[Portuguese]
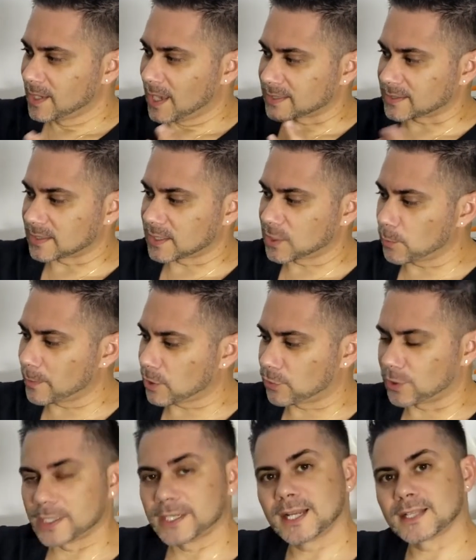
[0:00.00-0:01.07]
Essa daqui é uma
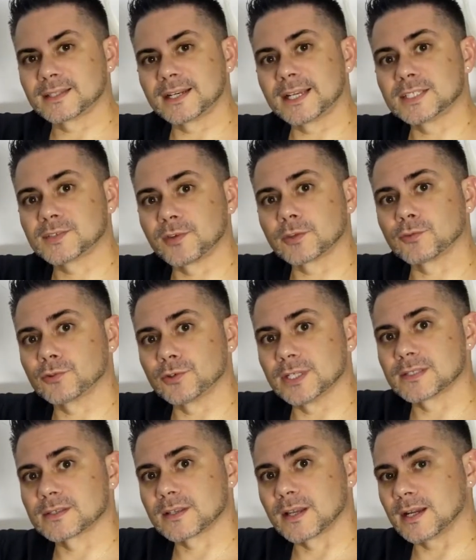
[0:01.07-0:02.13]
Core
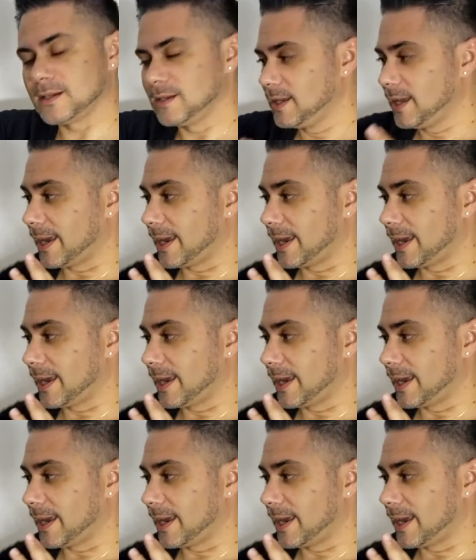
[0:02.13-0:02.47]
A3V2, tá?